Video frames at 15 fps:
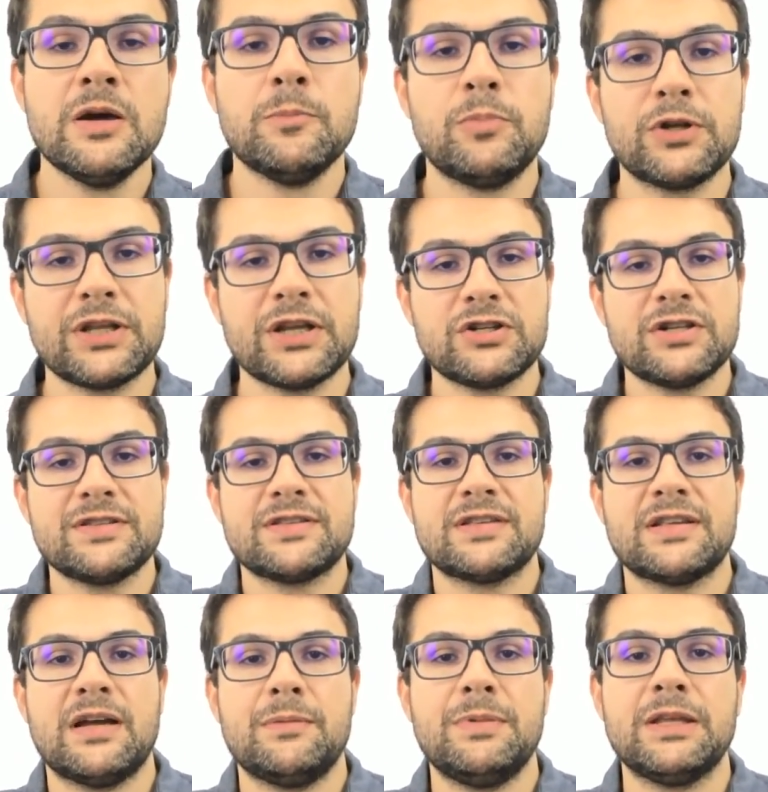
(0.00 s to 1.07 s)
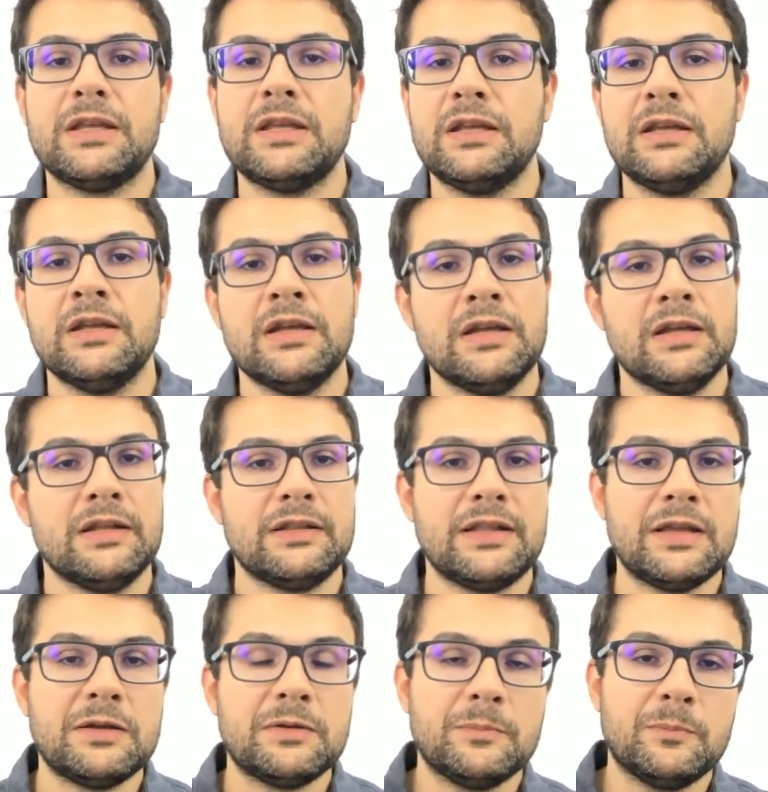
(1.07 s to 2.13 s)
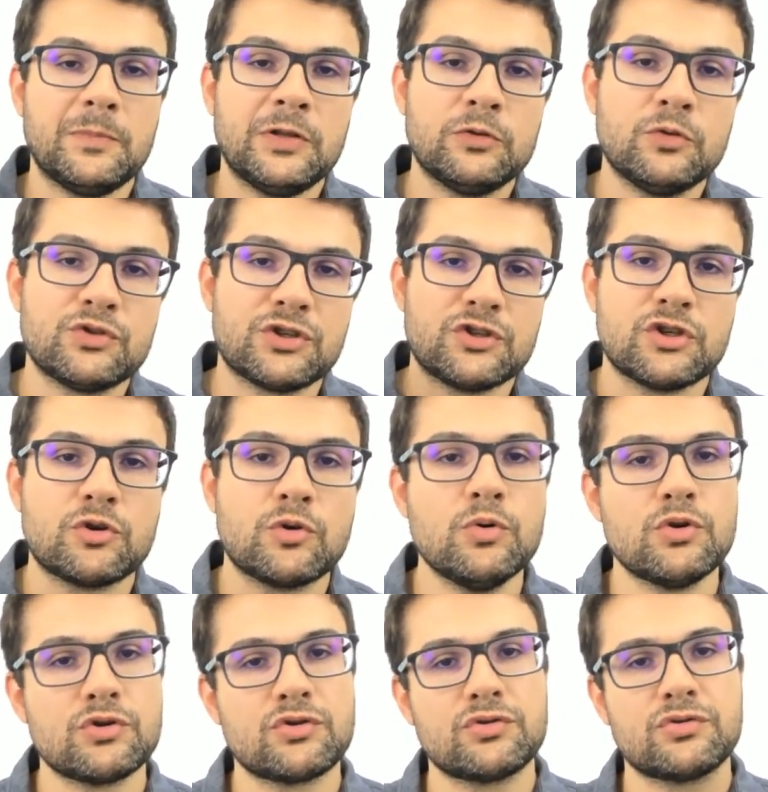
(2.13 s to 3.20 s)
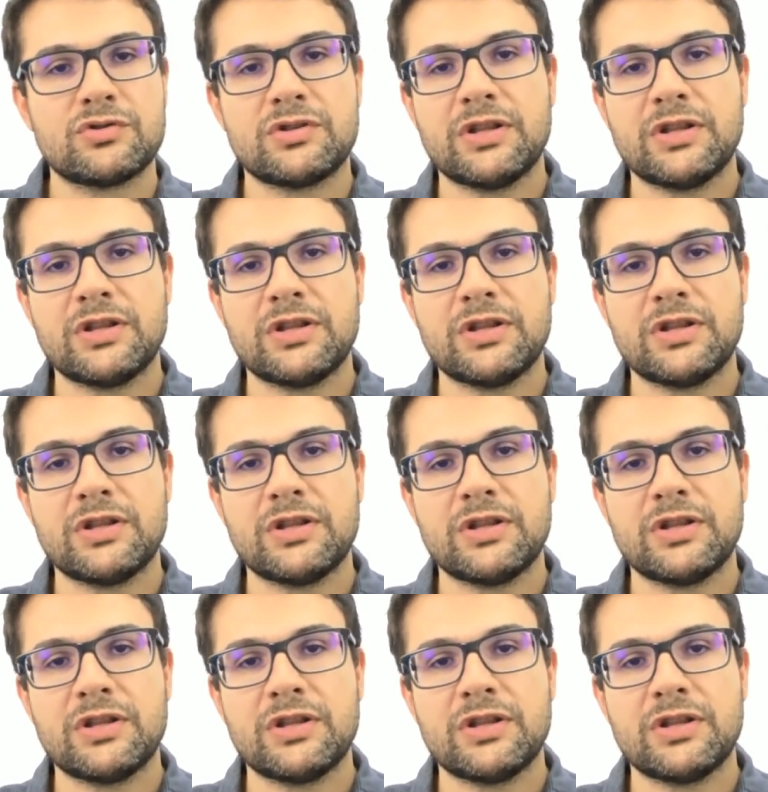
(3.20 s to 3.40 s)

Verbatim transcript: porque a gente sabe que tem indústria de cursos,